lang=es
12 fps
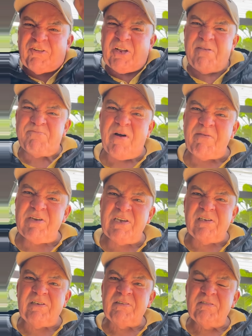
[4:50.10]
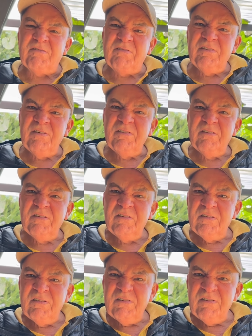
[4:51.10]
trampa. No, no, no, pero es que usted No,
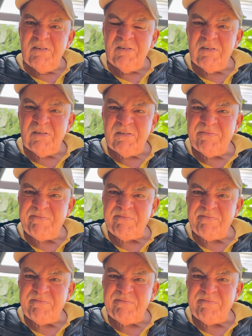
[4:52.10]
no, no, usted sí muy.